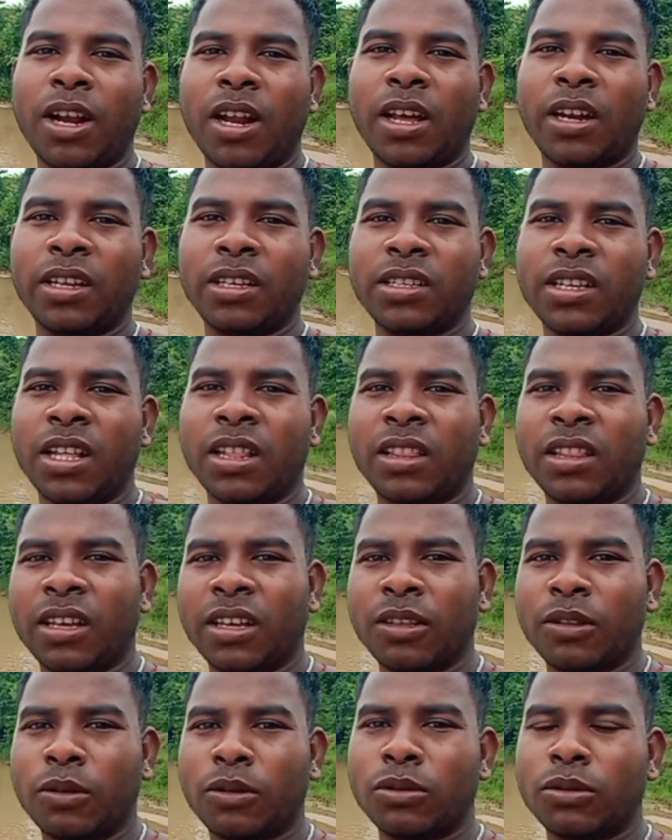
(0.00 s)
बनाने जानते
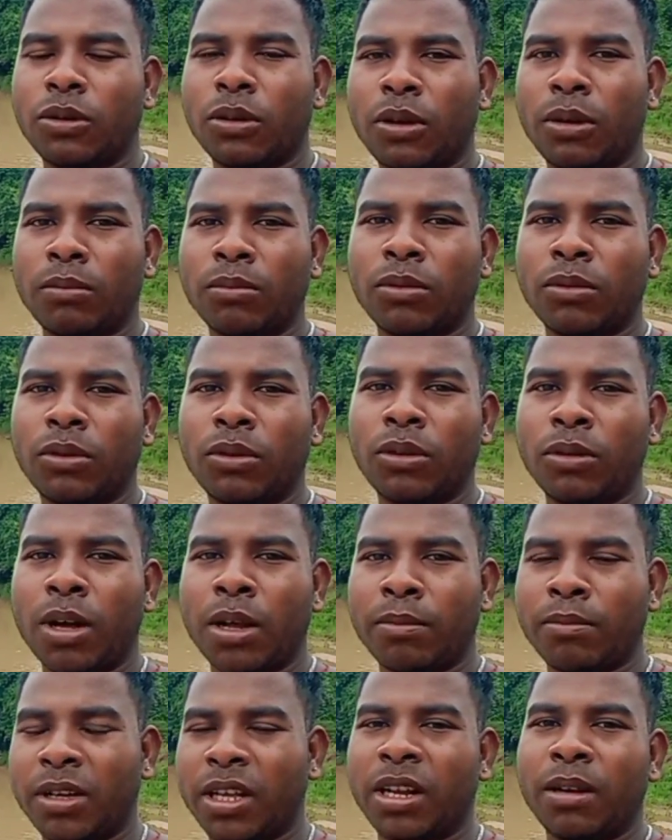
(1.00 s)
हैं दोस्तों हमको और
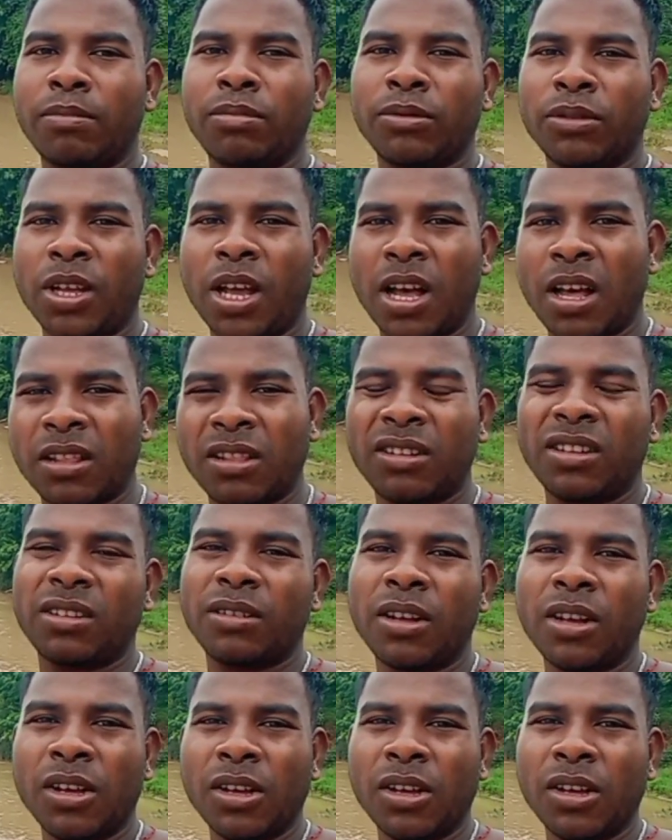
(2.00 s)
मेरा यहाँ